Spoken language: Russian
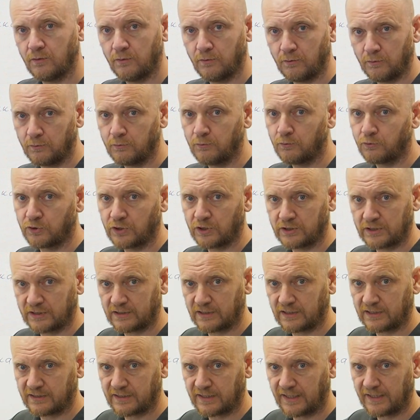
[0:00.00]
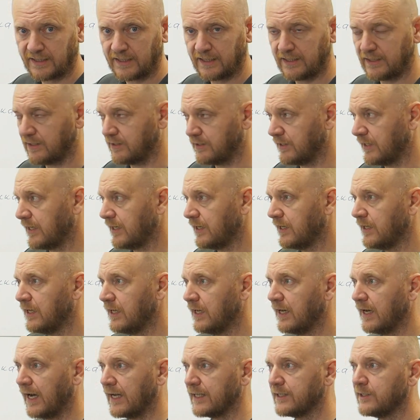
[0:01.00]
улучшится состояние, да,
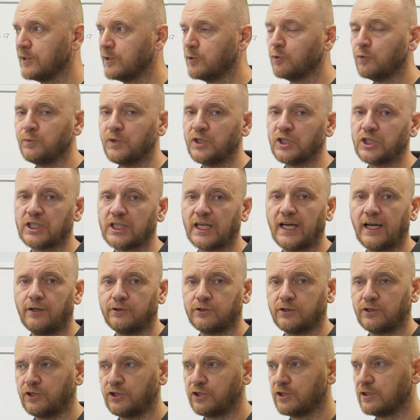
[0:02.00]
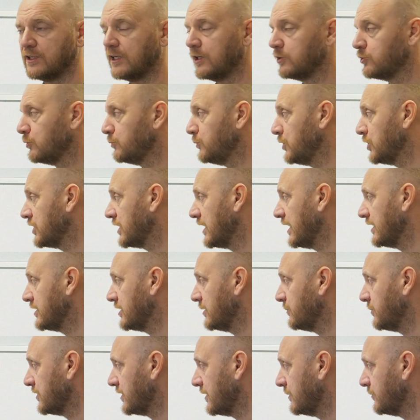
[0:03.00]
они уменьшаются, начинают
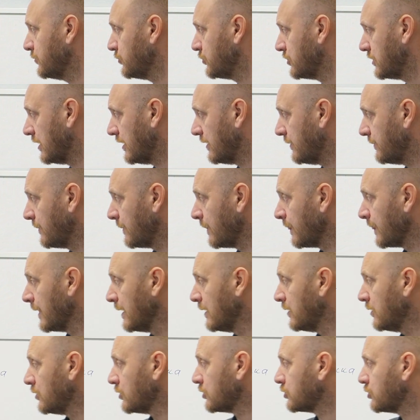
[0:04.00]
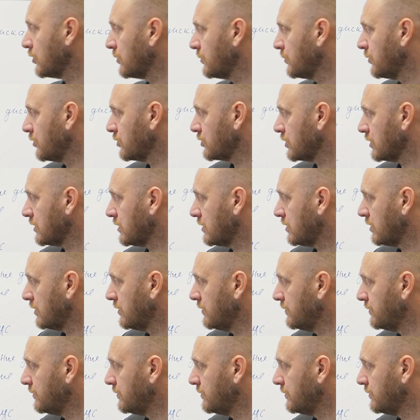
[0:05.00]
уменьшаться, потому что что может